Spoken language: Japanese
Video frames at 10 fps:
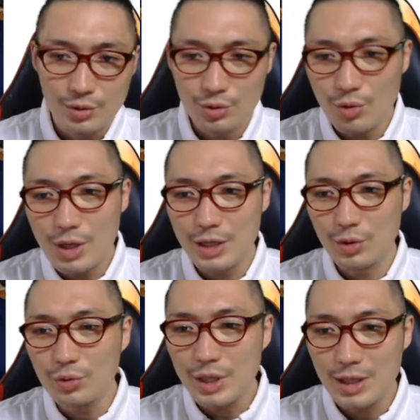どっかに
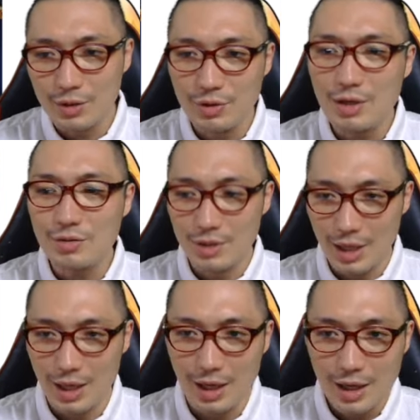飛んでってくれるん
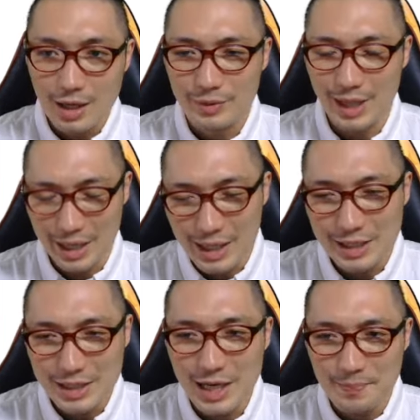で、誰か
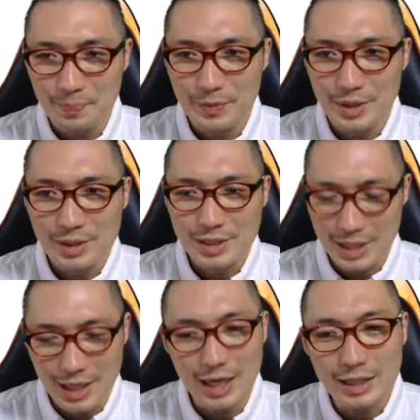しら知
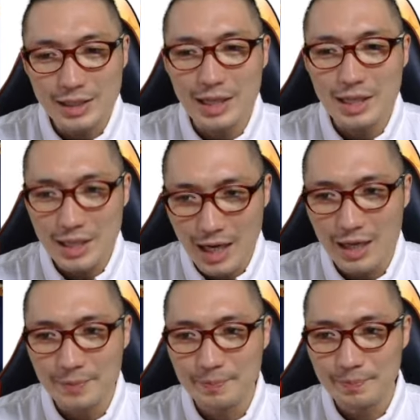らなかったらいい
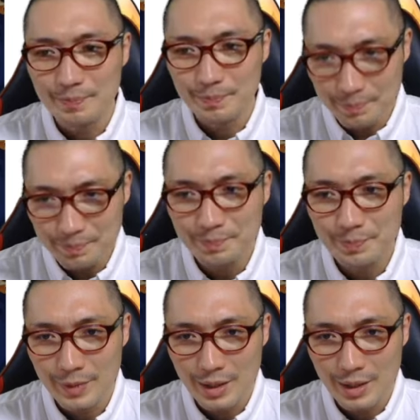な。うん。